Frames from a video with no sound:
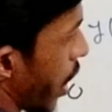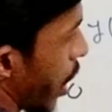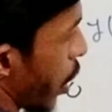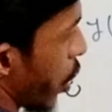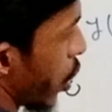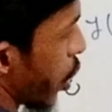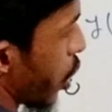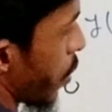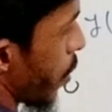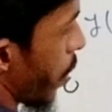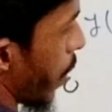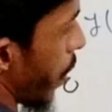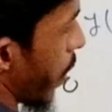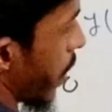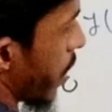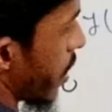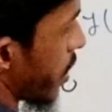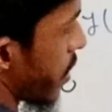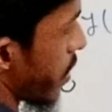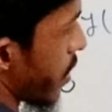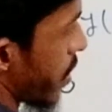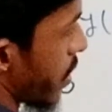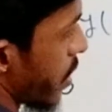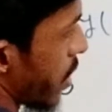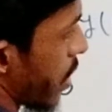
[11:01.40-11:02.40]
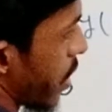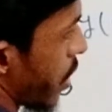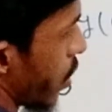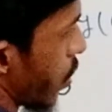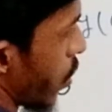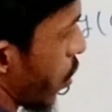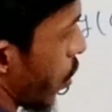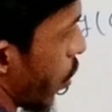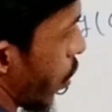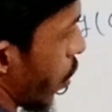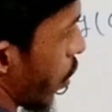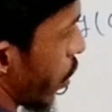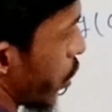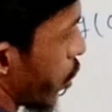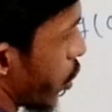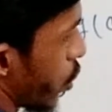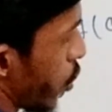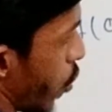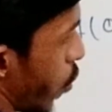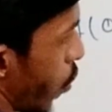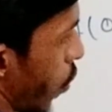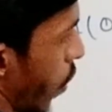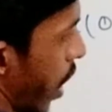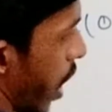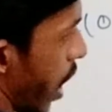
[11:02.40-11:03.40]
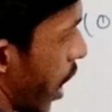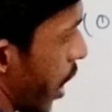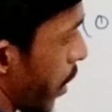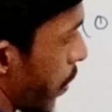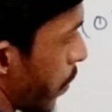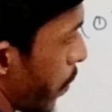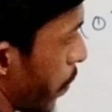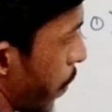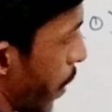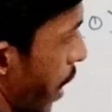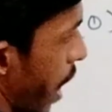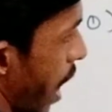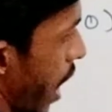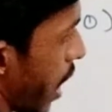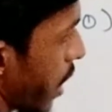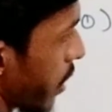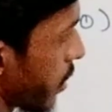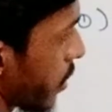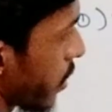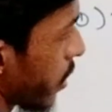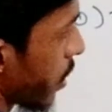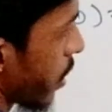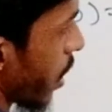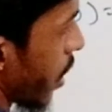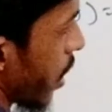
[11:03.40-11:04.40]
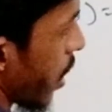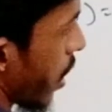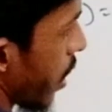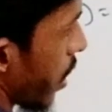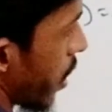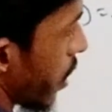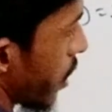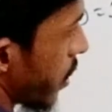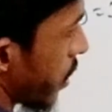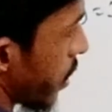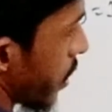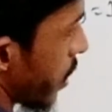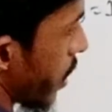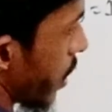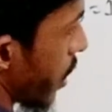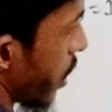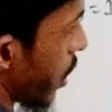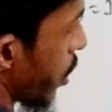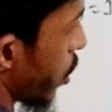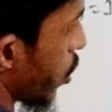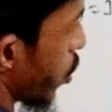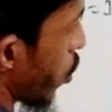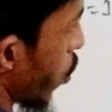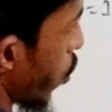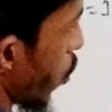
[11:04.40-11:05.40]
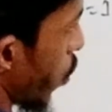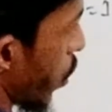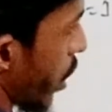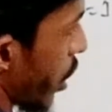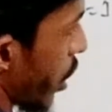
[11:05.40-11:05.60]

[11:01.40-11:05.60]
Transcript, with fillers: ইটু দি পাওয়ার জিরো ইন্টু ওয়ান প্লাস সি টু